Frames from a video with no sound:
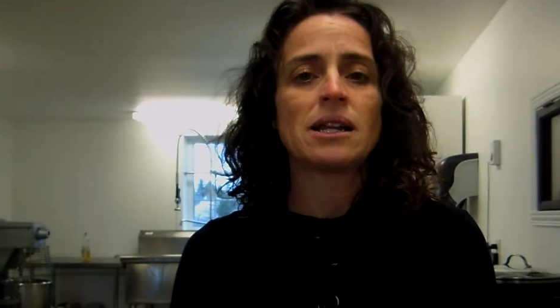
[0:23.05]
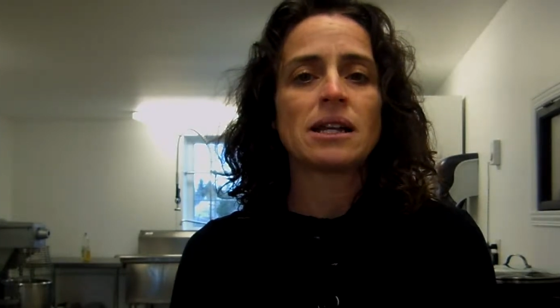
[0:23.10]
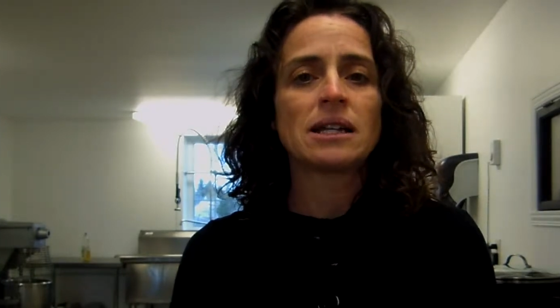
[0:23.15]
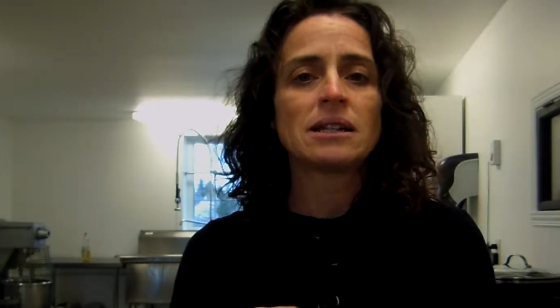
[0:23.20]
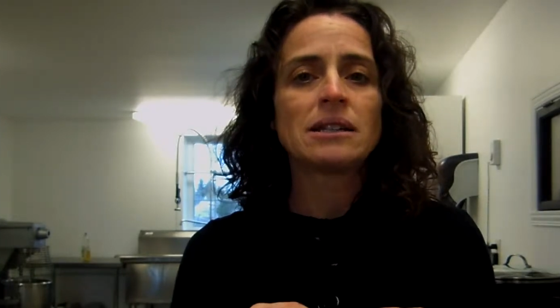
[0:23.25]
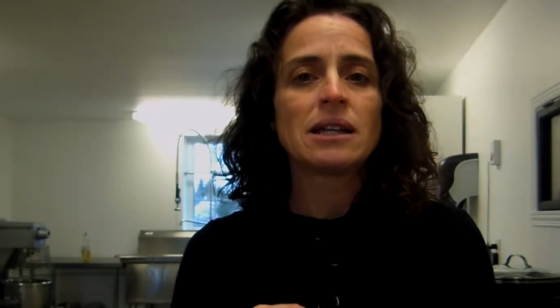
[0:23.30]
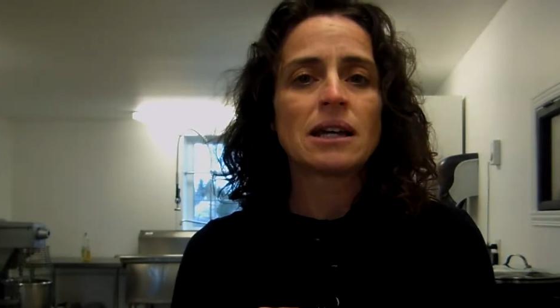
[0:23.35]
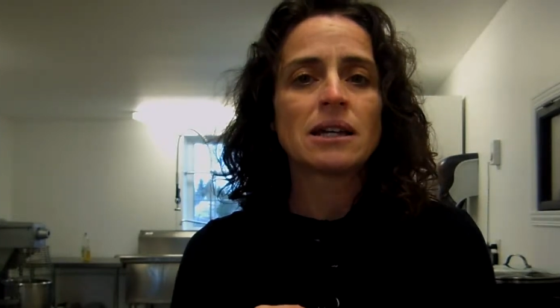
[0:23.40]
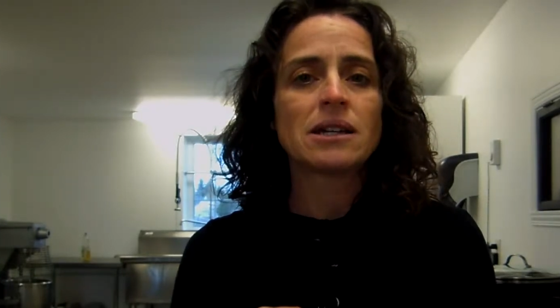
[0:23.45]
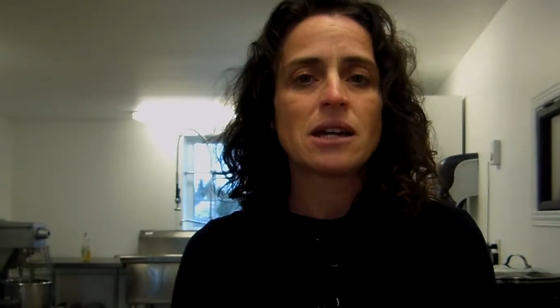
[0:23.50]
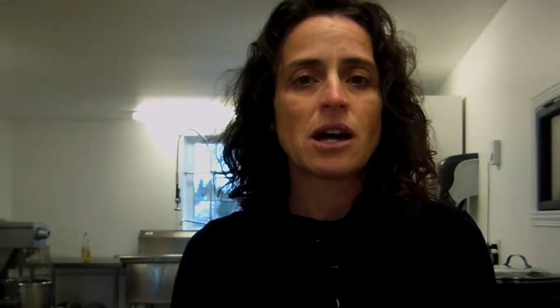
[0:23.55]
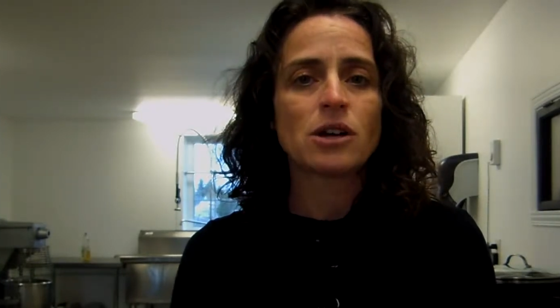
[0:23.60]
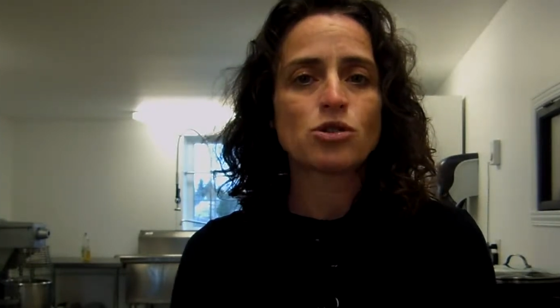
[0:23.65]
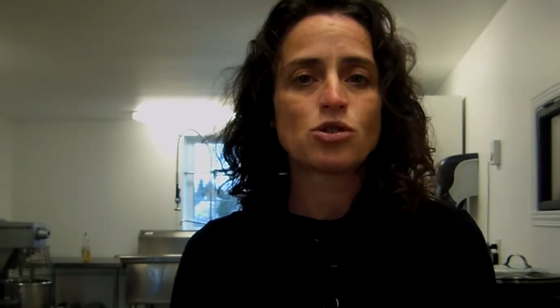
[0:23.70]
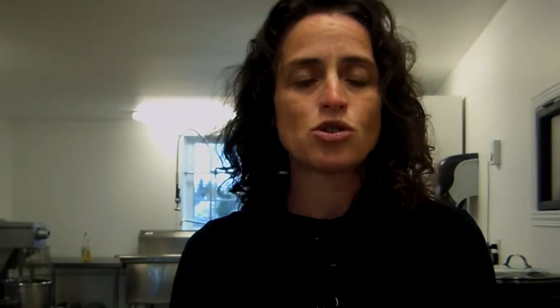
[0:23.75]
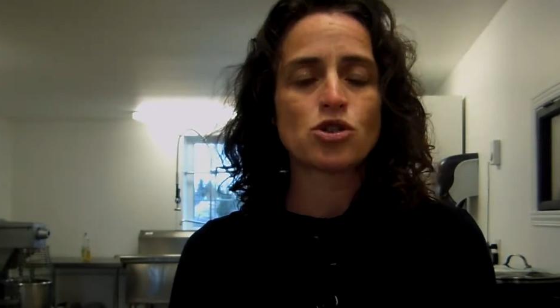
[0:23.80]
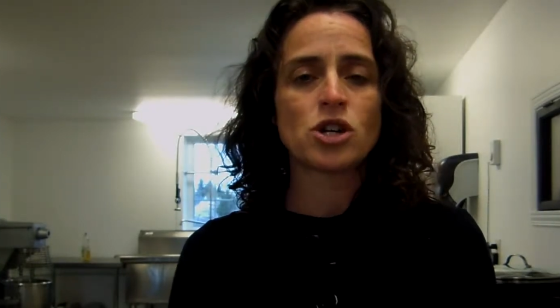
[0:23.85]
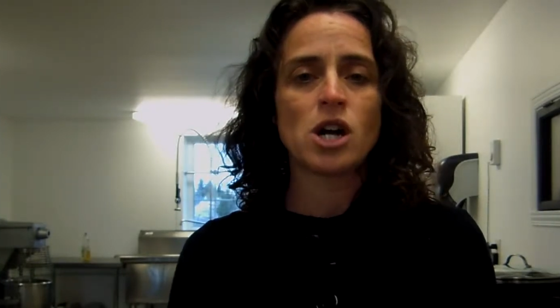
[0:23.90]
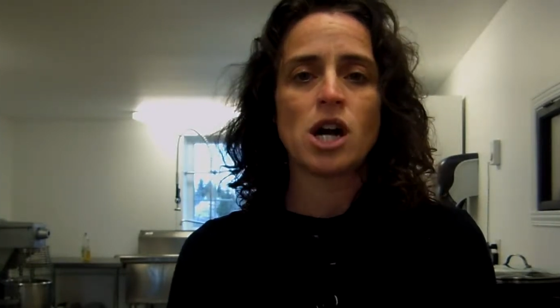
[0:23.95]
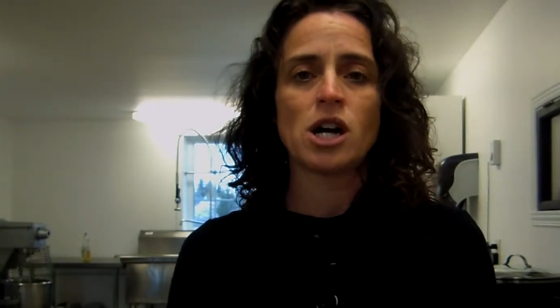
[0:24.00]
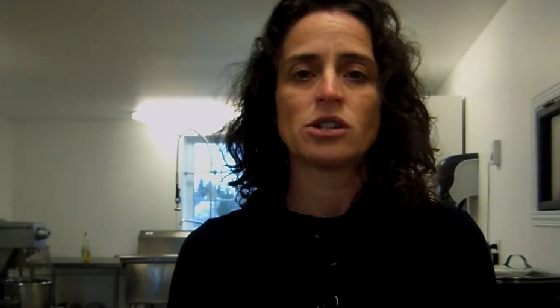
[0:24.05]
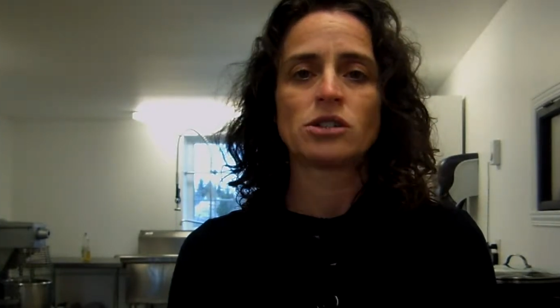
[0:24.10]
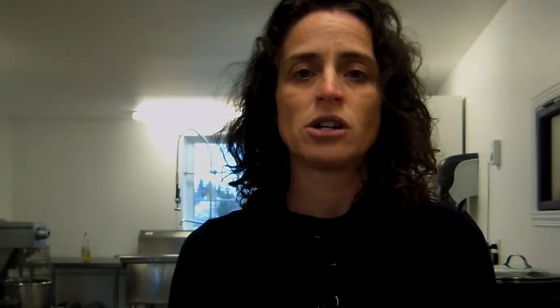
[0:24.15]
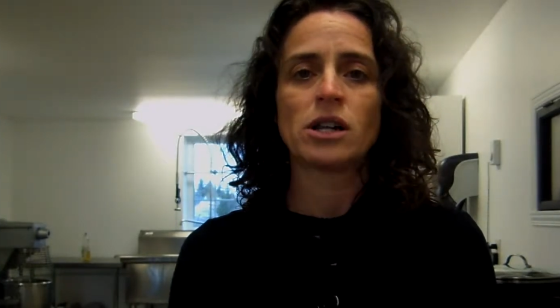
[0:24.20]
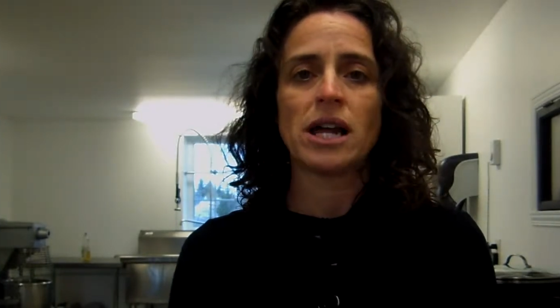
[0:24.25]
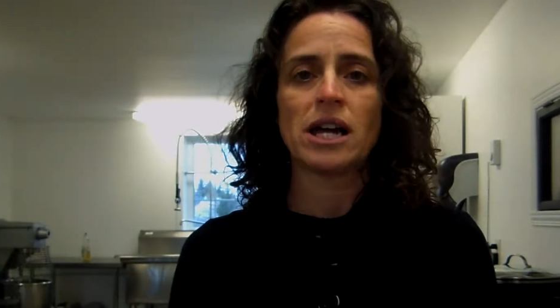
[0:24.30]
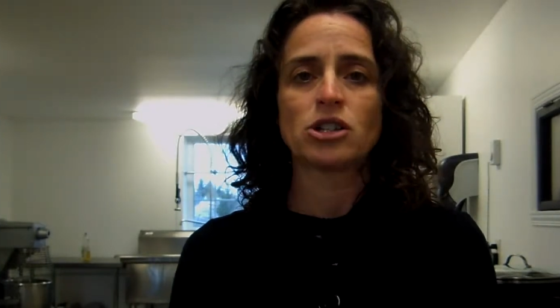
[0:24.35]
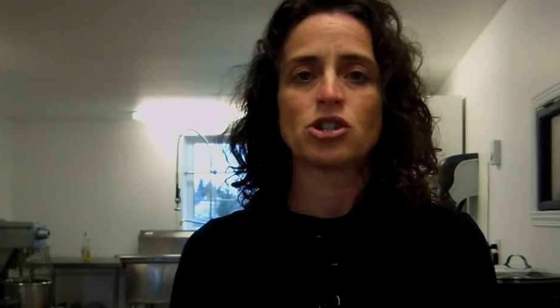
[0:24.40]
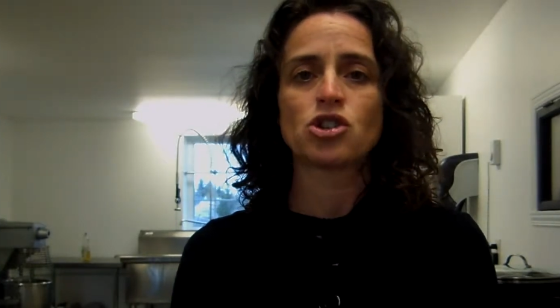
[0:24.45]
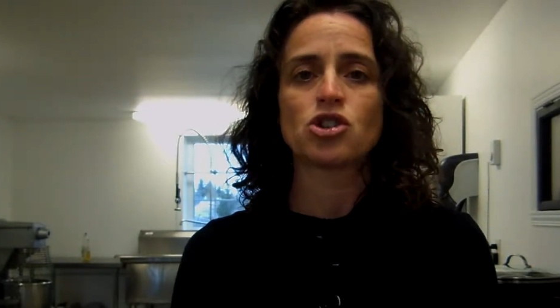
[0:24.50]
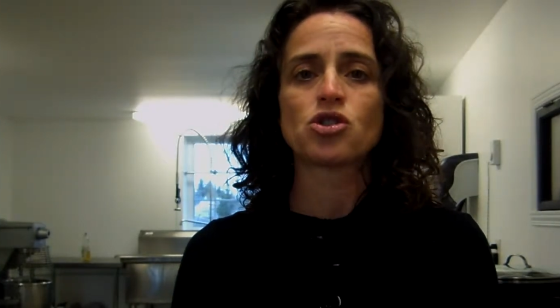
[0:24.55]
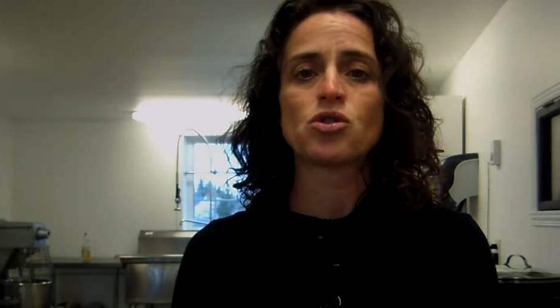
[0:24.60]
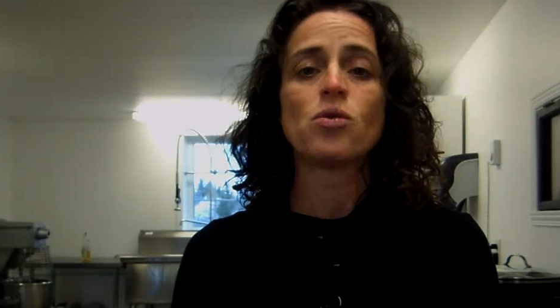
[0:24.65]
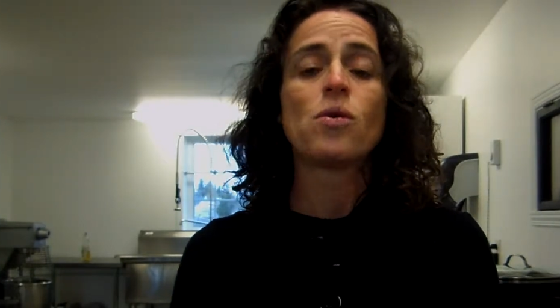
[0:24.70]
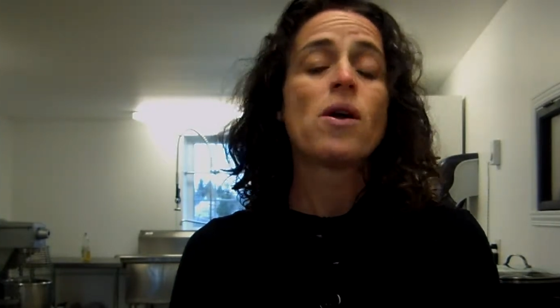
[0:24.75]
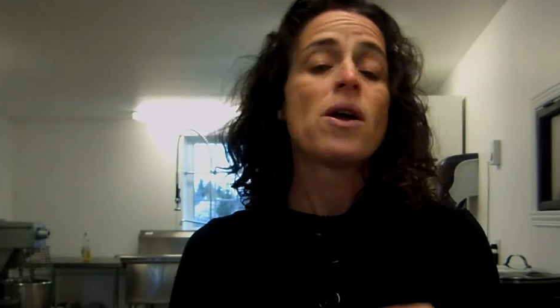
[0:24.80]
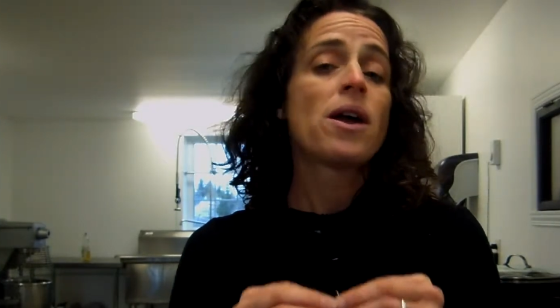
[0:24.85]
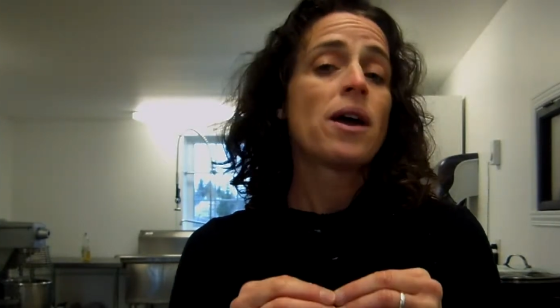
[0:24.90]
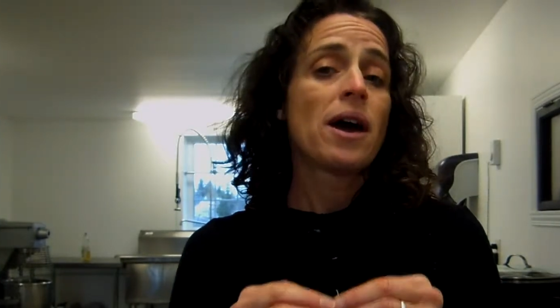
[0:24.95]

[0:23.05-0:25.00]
l'intérieur du cœur de l'artichaut,